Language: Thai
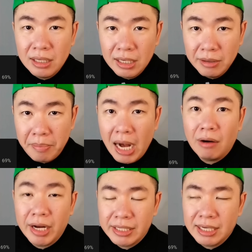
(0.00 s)
หรือ
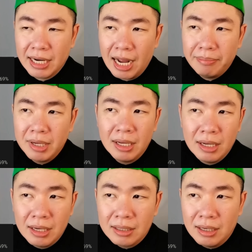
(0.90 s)
bearish นะครับ
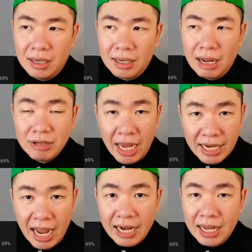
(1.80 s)
ก็เข้าใจ
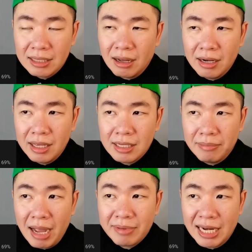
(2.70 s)
ได้นะฮะตอนนี้ส
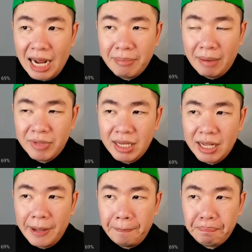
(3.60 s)
ภาพตลาดแบบนี้
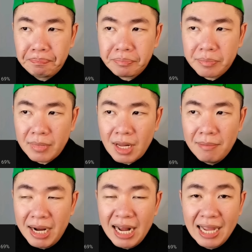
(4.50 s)
เนี่ย
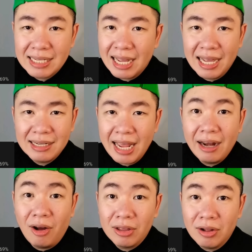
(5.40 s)
มันอาจจะแน่
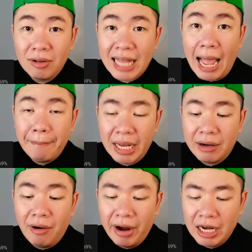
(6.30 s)
นอนต้องตามบิต
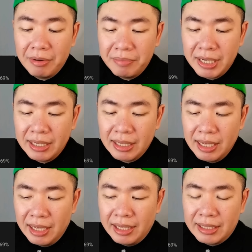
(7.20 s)
คอยนะเพื่อ
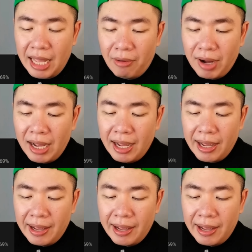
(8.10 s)
นๆ แต่ว่า